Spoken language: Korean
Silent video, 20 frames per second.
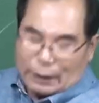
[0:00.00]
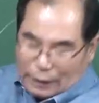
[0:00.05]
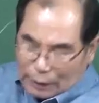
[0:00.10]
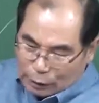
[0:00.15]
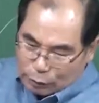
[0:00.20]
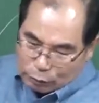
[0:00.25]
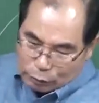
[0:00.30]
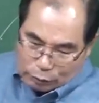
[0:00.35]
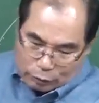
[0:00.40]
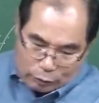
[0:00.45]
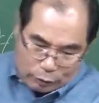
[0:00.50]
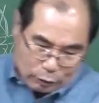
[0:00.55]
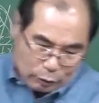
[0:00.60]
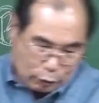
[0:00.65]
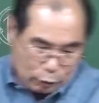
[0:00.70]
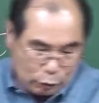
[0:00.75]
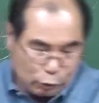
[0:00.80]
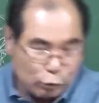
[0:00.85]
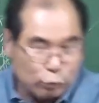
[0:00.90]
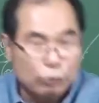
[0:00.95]
아주
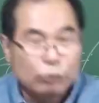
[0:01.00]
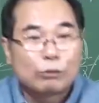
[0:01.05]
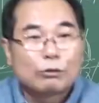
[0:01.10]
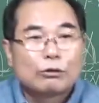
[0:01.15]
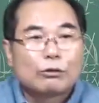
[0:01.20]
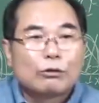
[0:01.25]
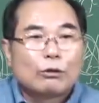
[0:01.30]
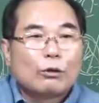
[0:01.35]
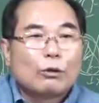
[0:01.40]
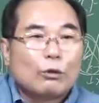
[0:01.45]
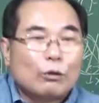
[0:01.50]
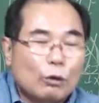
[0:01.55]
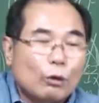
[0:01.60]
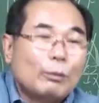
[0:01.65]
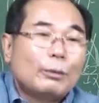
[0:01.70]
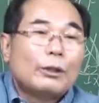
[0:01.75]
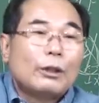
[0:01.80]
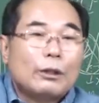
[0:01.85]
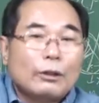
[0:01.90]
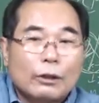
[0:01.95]
그 죽,
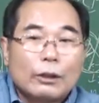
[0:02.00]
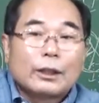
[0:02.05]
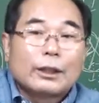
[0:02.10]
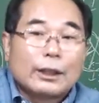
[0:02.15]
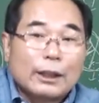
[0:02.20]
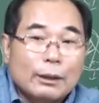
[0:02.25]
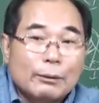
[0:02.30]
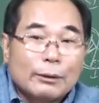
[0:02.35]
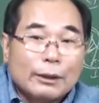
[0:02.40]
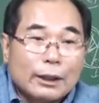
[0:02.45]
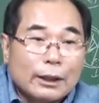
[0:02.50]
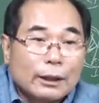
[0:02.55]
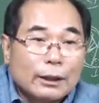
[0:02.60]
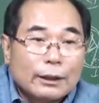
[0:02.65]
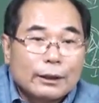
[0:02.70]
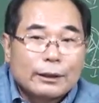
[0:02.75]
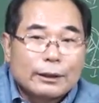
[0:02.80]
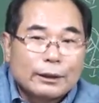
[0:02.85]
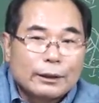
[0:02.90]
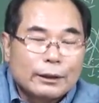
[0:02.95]
고비를 넘겼다 이 말이야.
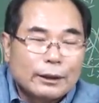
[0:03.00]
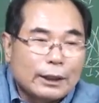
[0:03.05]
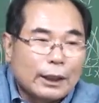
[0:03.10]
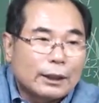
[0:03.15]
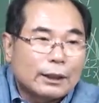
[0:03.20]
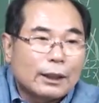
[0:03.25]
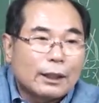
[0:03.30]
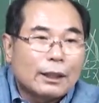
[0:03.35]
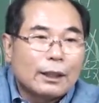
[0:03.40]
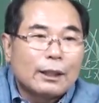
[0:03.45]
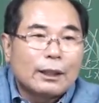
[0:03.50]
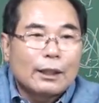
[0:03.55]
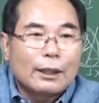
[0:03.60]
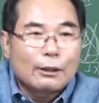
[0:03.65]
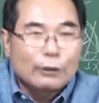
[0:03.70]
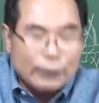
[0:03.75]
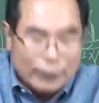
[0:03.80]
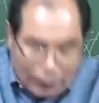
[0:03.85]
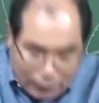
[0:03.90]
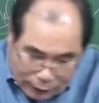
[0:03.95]

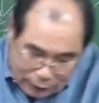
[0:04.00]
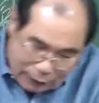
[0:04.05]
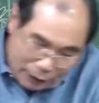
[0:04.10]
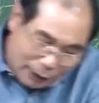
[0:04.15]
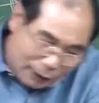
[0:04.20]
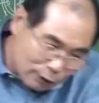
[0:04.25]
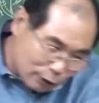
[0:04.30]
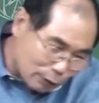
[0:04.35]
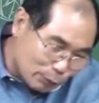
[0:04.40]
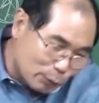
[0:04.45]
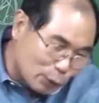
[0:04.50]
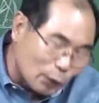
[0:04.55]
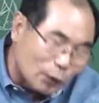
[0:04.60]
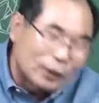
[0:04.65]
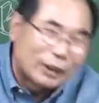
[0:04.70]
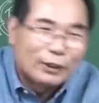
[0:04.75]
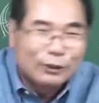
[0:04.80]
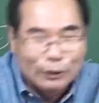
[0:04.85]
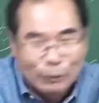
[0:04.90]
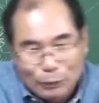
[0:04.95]
자살하려고 자살하려고 음독
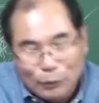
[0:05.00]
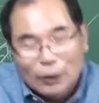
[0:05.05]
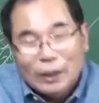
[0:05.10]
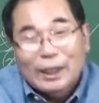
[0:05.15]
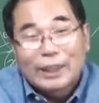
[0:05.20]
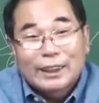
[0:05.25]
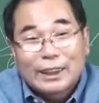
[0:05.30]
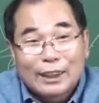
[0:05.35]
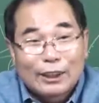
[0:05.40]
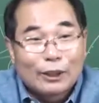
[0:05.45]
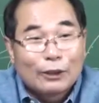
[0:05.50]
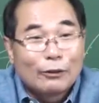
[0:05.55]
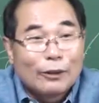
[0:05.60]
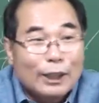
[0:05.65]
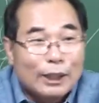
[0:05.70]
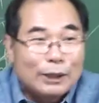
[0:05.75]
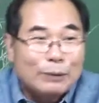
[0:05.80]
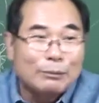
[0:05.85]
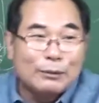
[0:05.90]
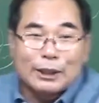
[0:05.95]
음독까지 하니까
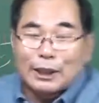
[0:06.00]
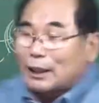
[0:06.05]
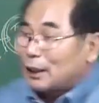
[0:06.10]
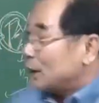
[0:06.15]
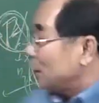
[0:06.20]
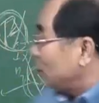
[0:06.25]
왜 임자